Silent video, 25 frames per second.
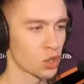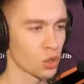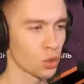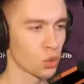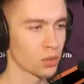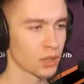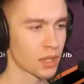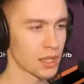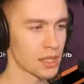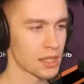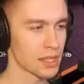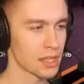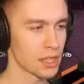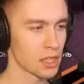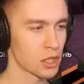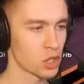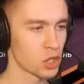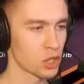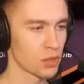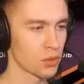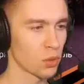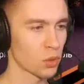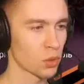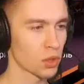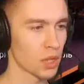что у нас
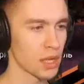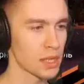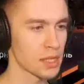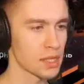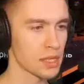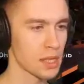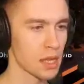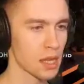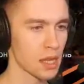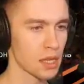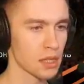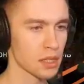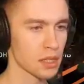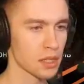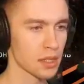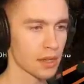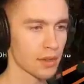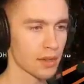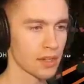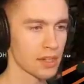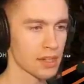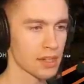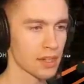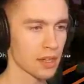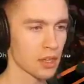есть, чего у нас нет.
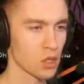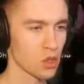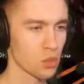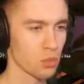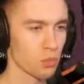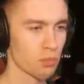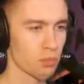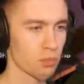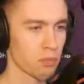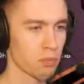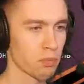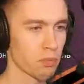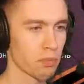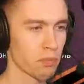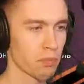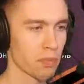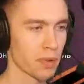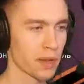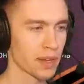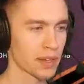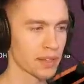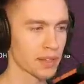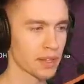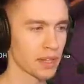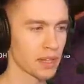Давайте сразу
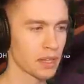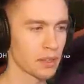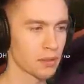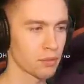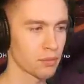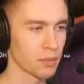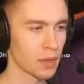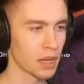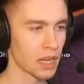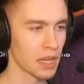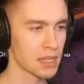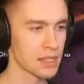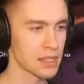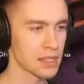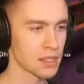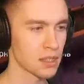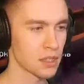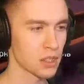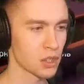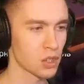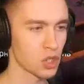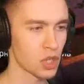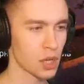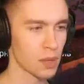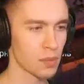погнали в
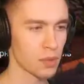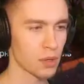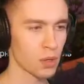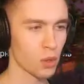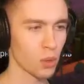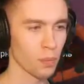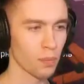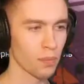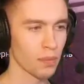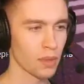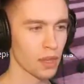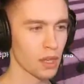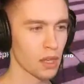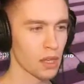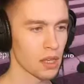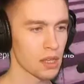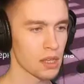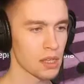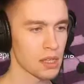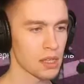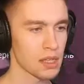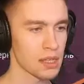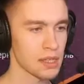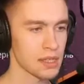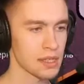магазин к Джаберу.
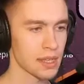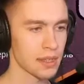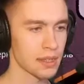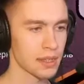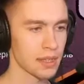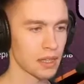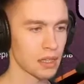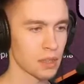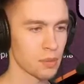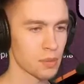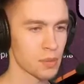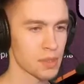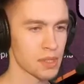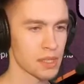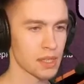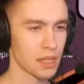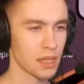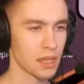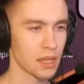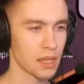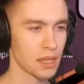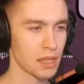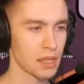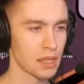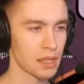Затаримся,
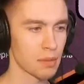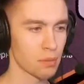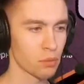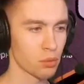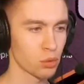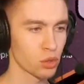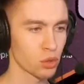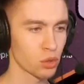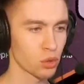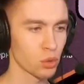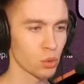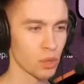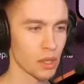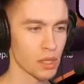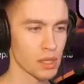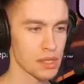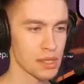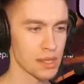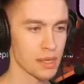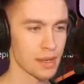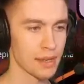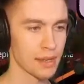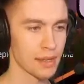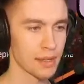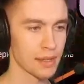и будет у
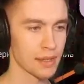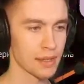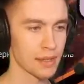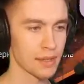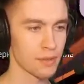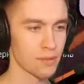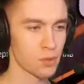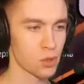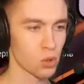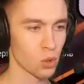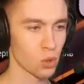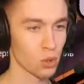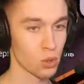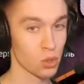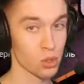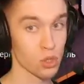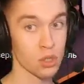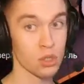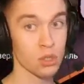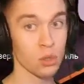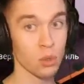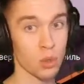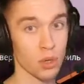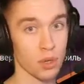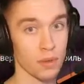нас все
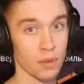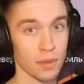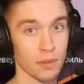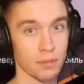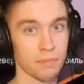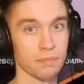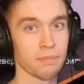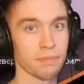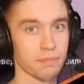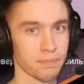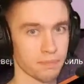здорово.